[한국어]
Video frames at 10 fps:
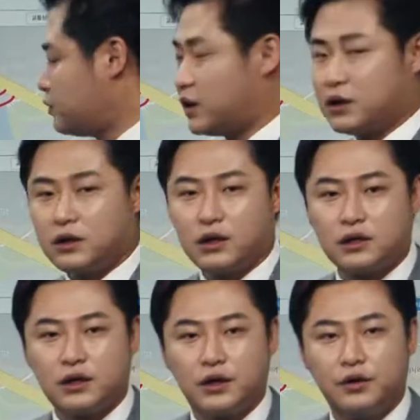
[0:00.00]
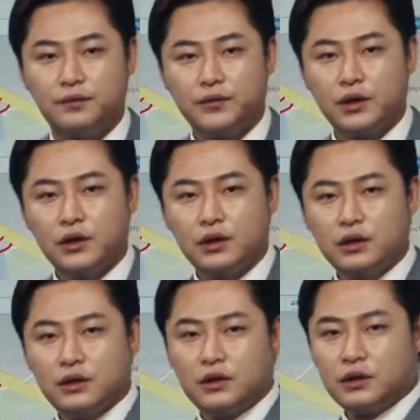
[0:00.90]
될 것 같아요. 네.
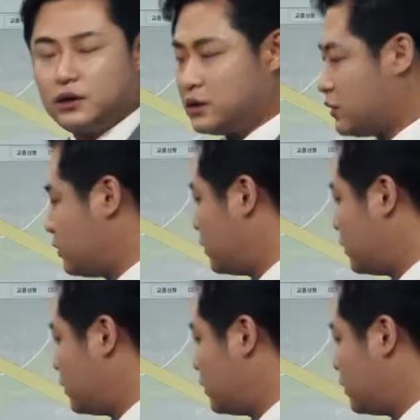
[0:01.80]
그래서